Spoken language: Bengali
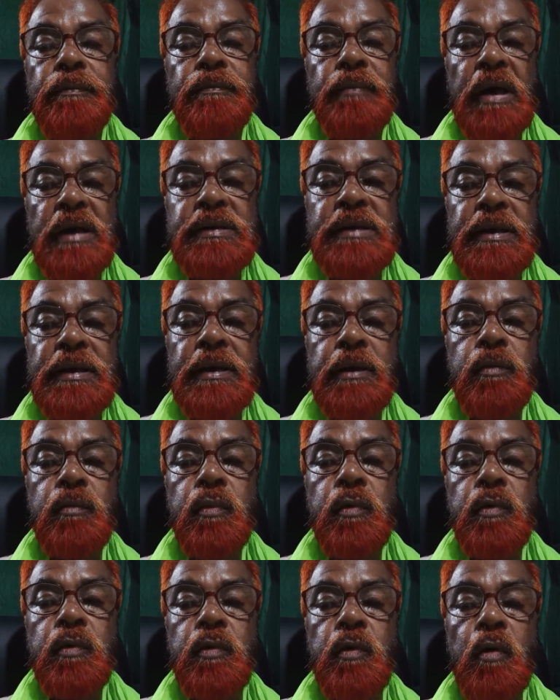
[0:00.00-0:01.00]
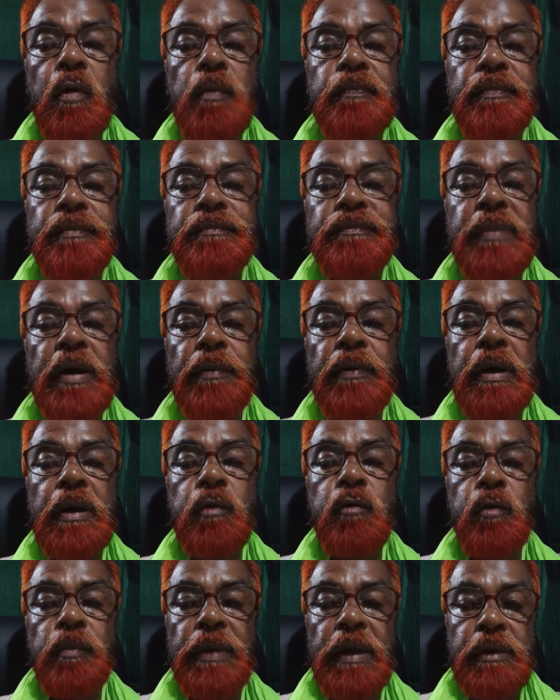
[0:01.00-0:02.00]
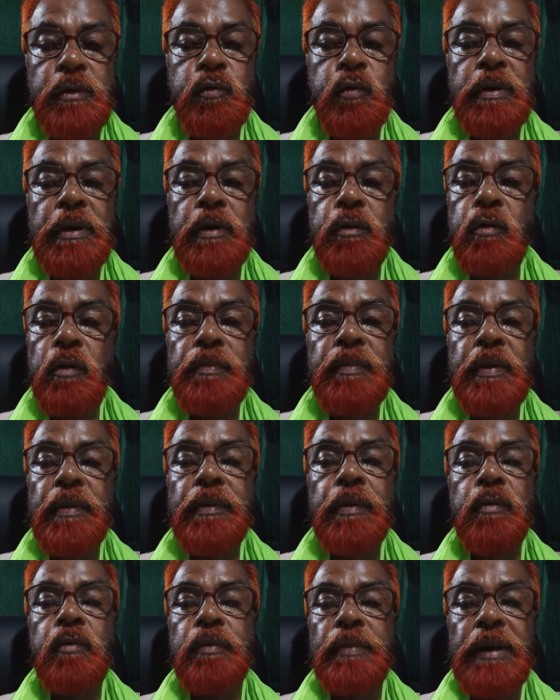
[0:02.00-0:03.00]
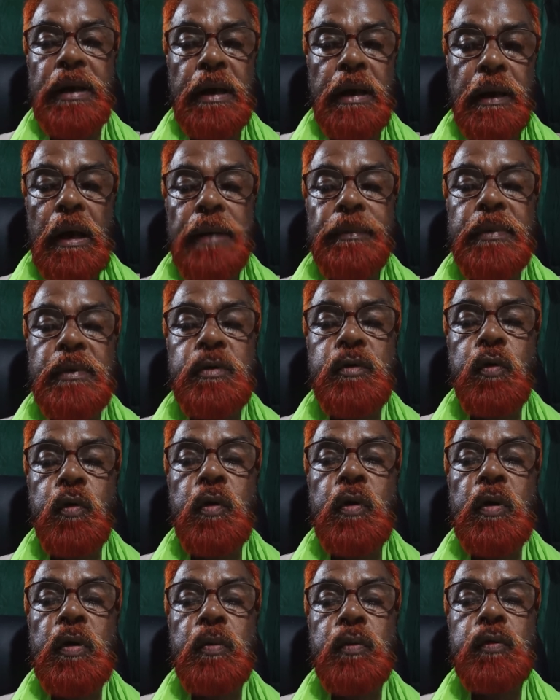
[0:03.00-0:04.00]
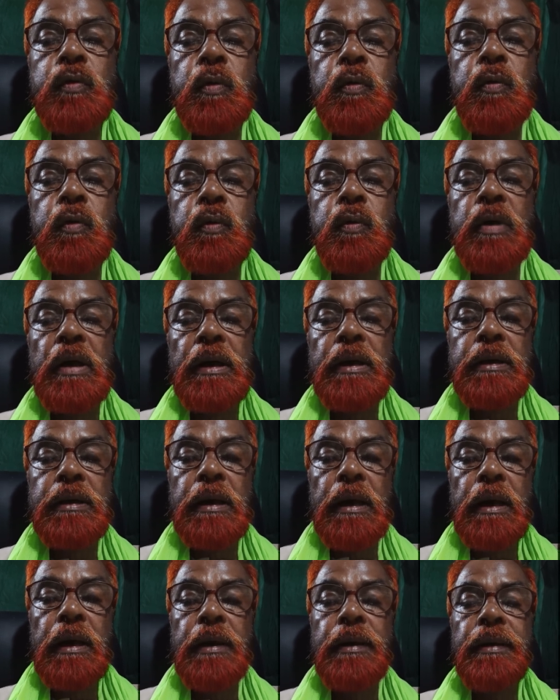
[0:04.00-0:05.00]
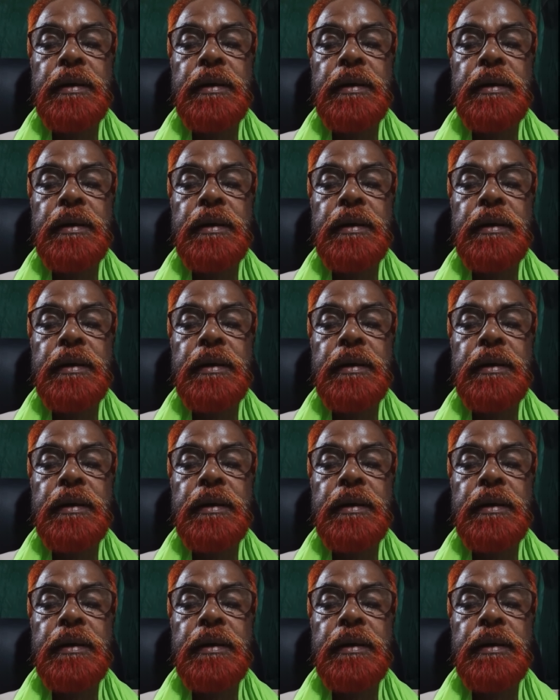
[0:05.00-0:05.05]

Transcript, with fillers: বাজারের কোনো ড্রপ ব্যবহার করবেন না চোখের ড্রপ ব্যবহার করবেন না আপনি চোখে চক্ষু ডাক্তার